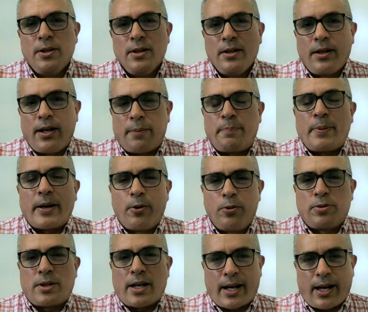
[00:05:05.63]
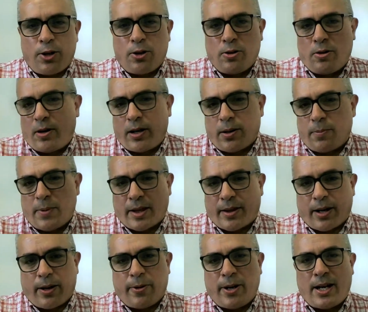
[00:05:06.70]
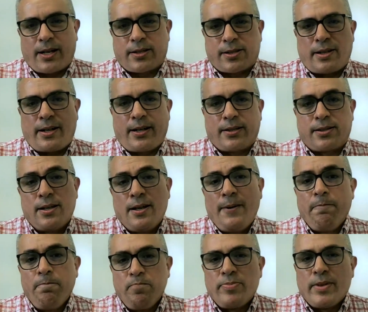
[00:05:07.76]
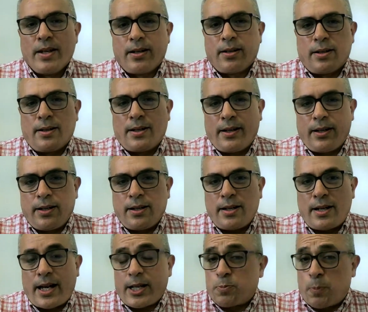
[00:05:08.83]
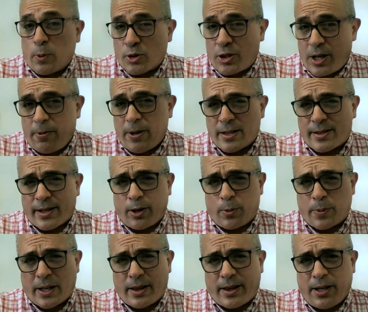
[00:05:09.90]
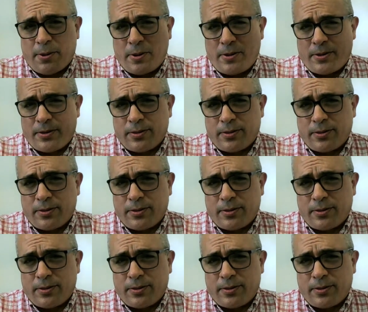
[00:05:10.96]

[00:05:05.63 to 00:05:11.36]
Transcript: La pregunta que yo me atrevería a hacer es, eh, ¿es posible ser objetivo?